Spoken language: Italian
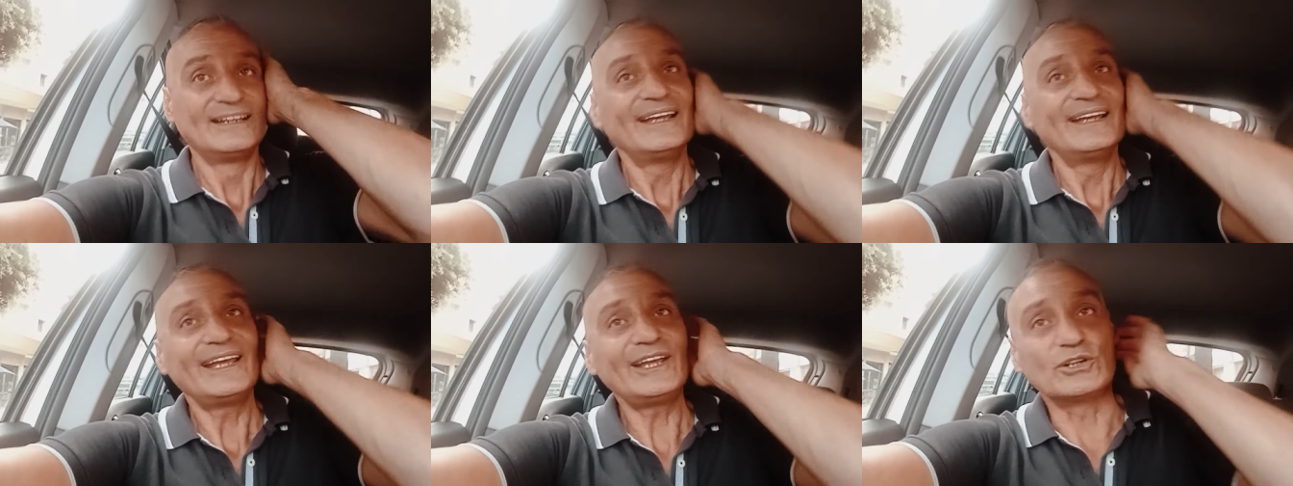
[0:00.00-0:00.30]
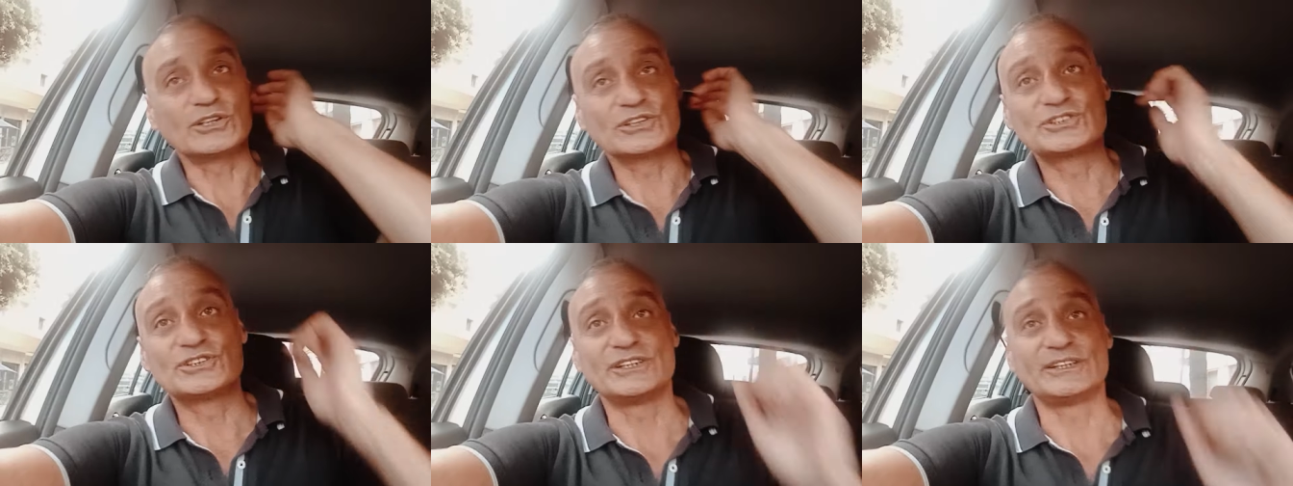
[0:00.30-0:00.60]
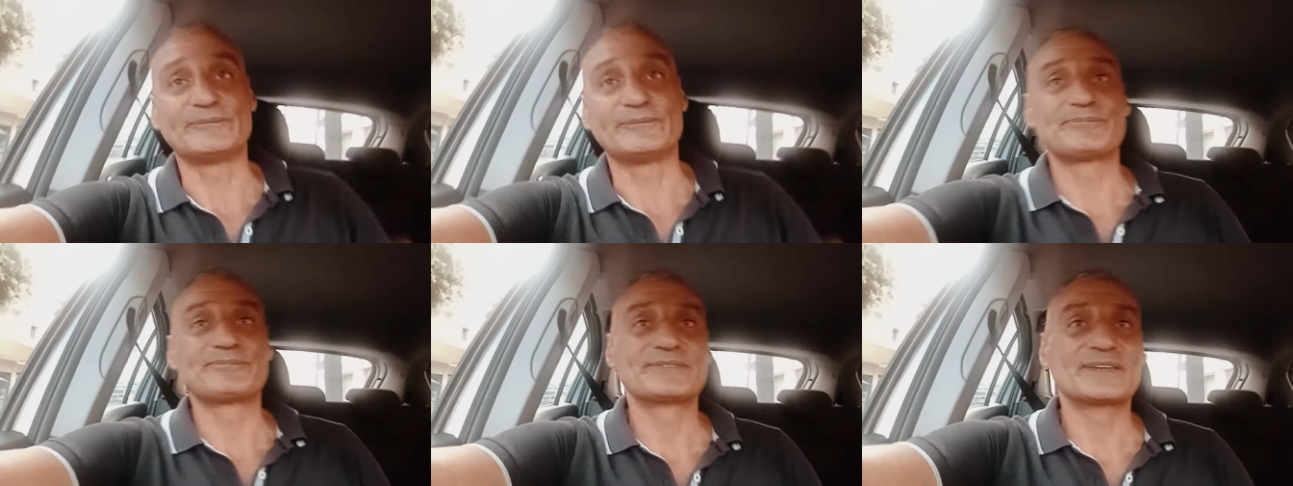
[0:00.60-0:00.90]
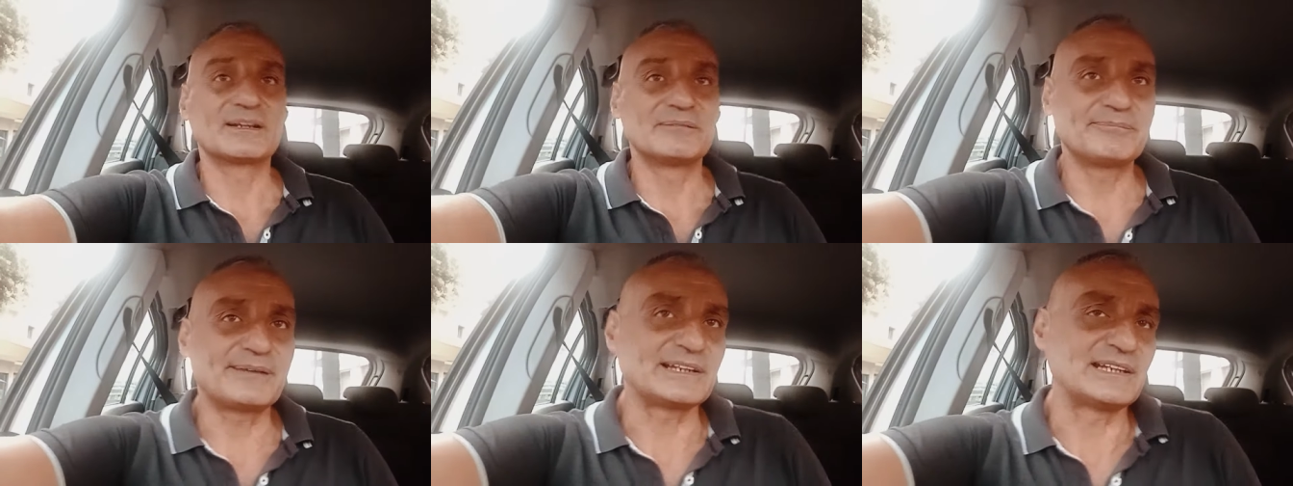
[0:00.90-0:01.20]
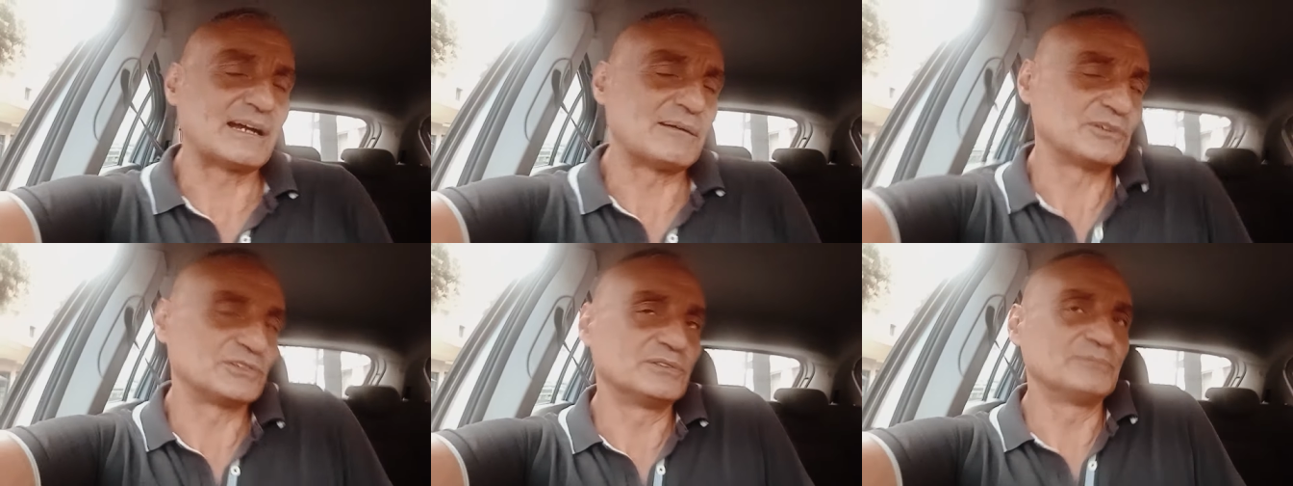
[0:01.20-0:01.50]
E oggi
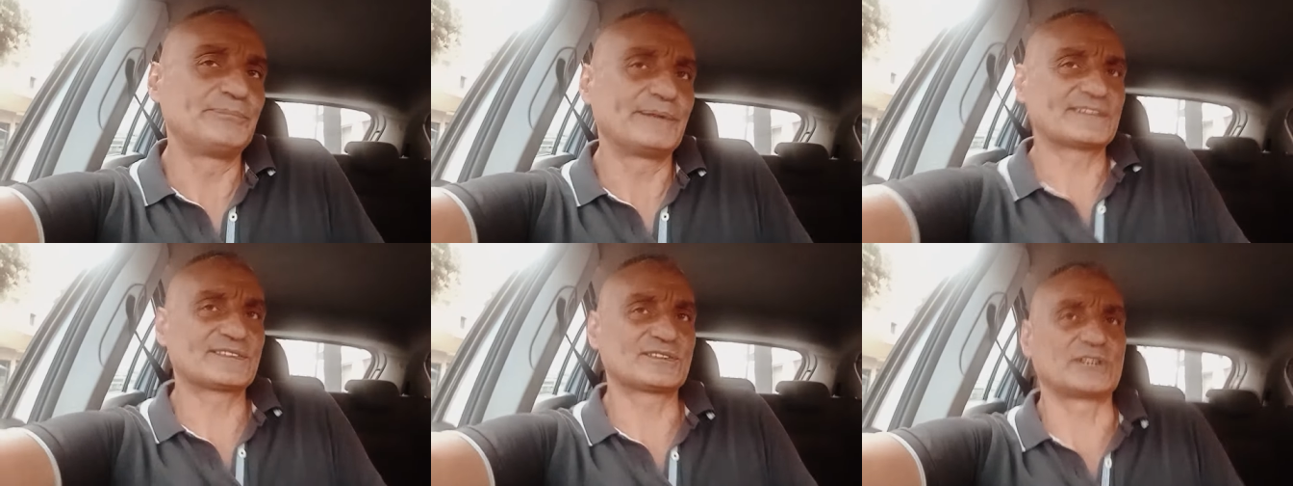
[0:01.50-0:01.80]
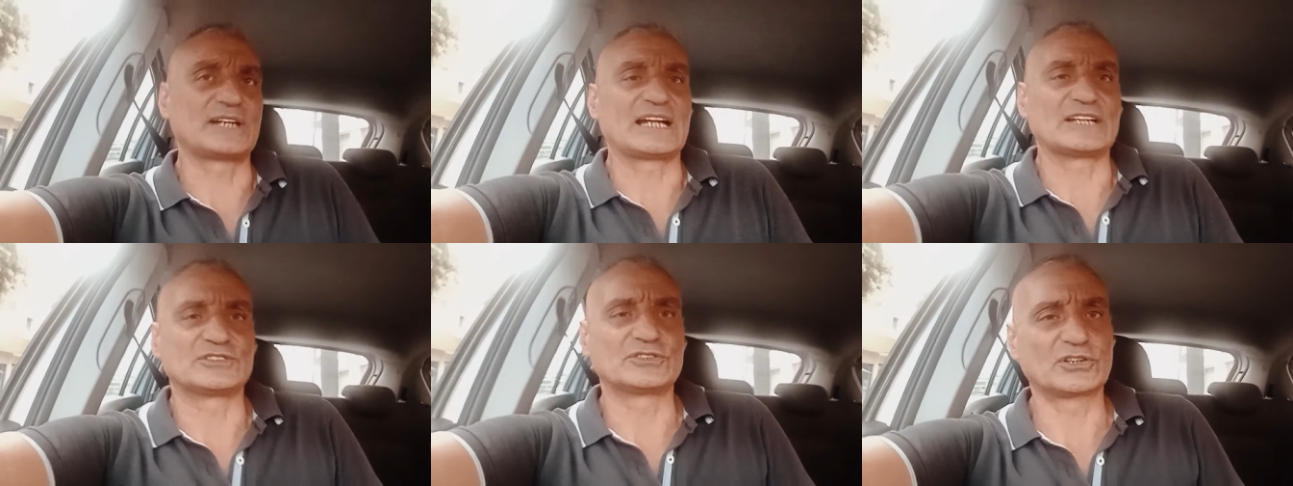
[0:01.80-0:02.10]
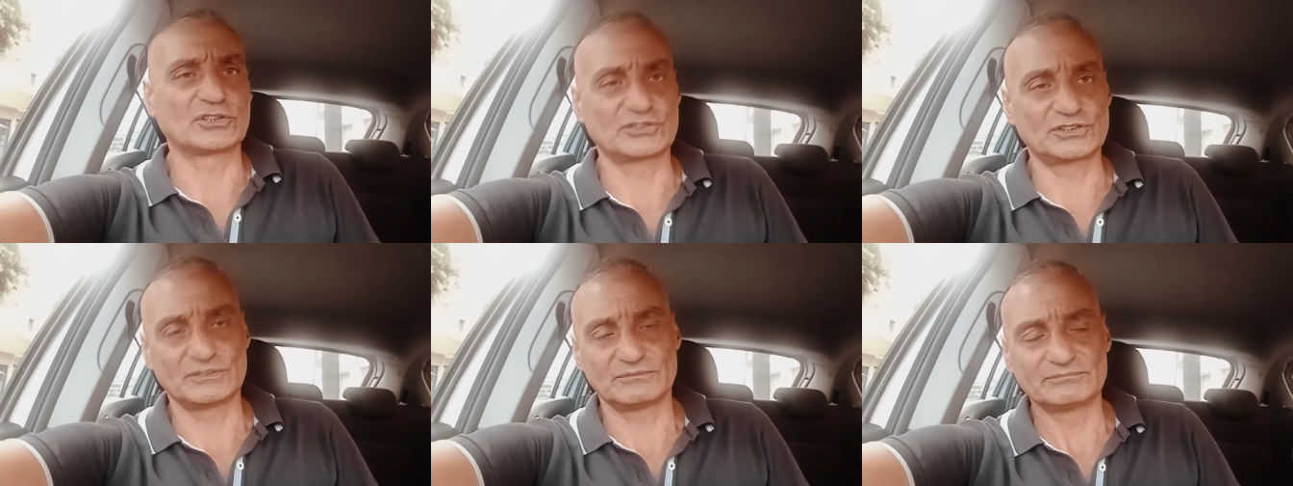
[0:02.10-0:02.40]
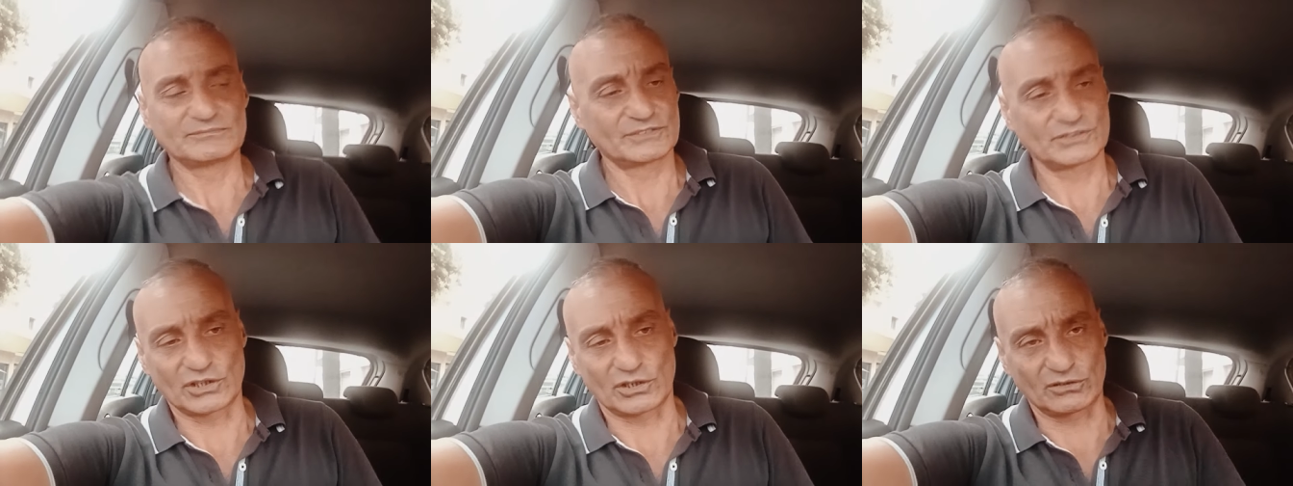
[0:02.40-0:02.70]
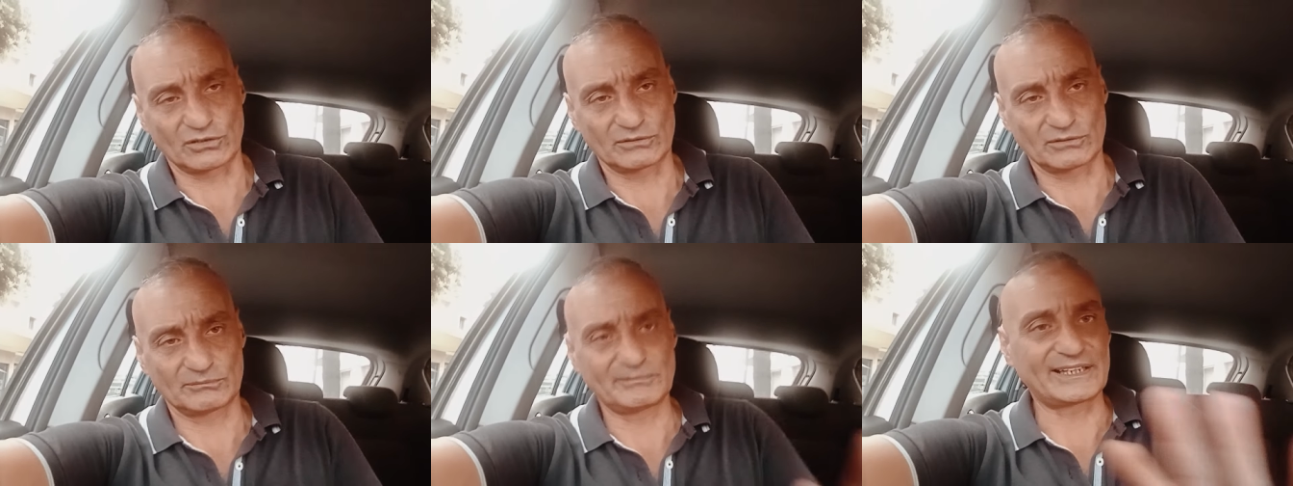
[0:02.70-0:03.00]
parliamo di un personaggio, oggi, cioè,
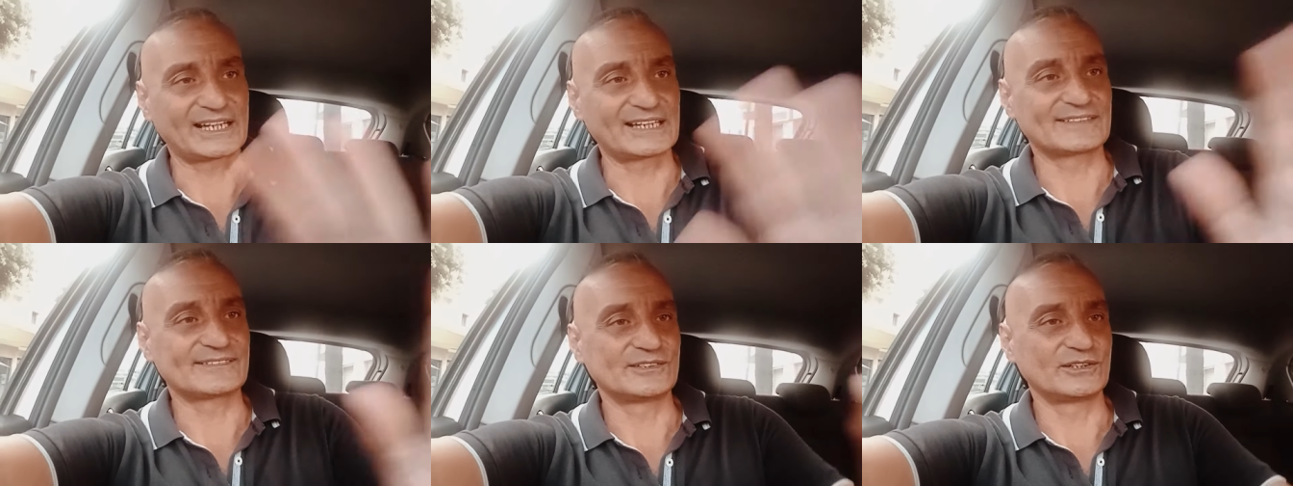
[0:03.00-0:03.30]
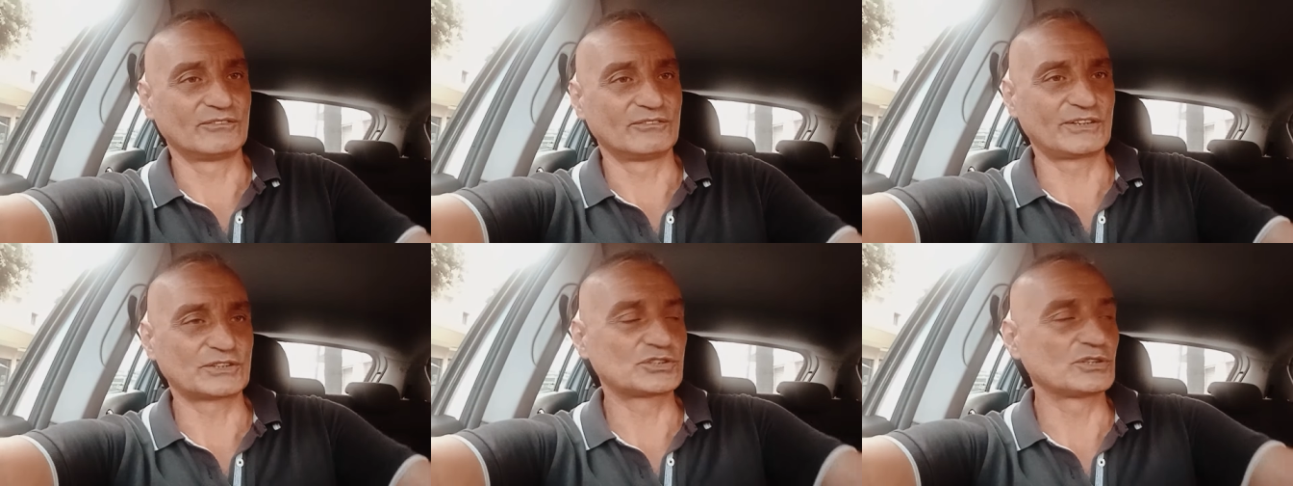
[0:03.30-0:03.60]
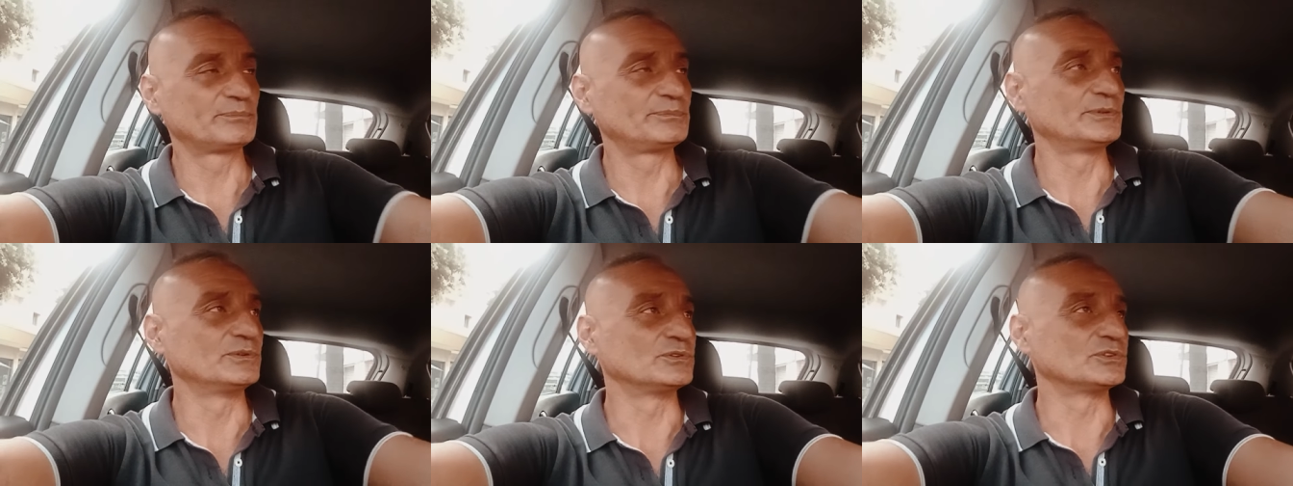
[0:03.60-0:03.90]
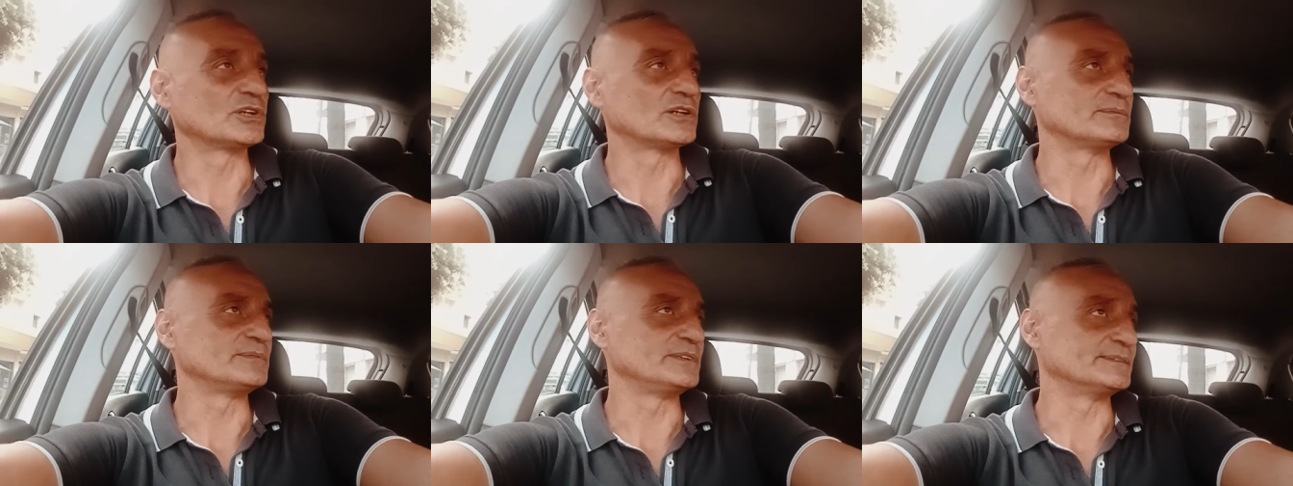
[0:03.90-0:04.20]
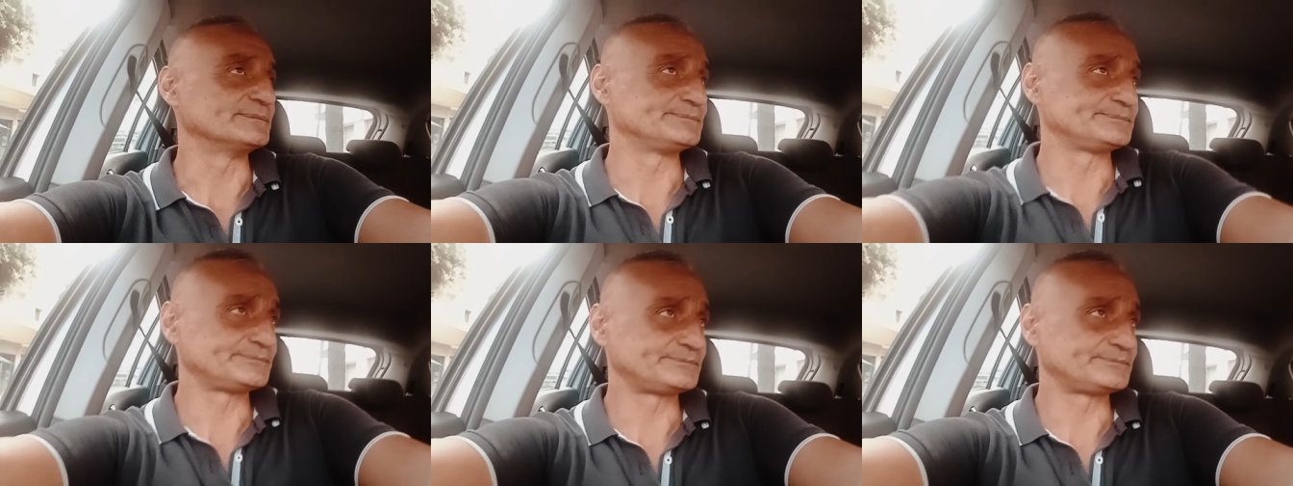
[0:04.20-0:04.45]
ormai ragazzi non faccio più nomi,